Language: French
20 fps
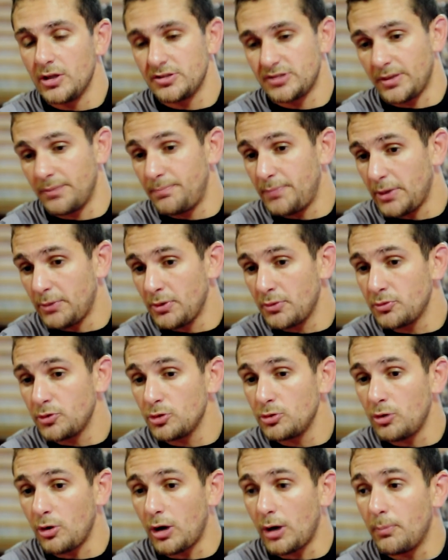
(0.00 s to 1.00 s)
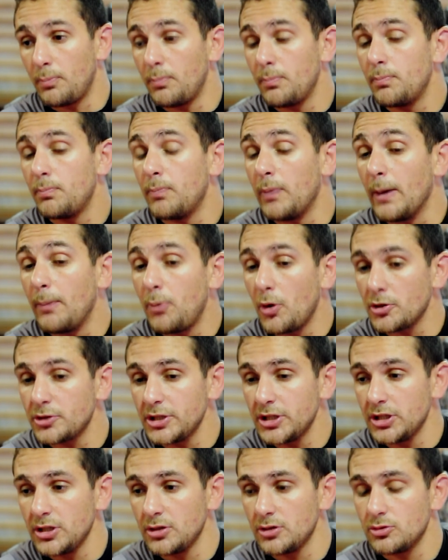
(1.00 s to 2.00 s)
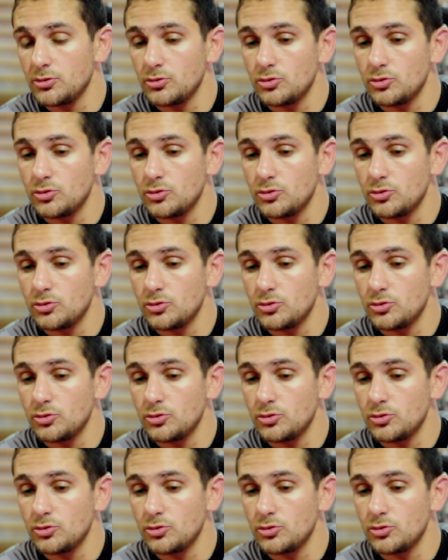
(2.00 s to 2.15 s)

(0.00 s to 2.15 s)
ça me permet en temps de leur apporter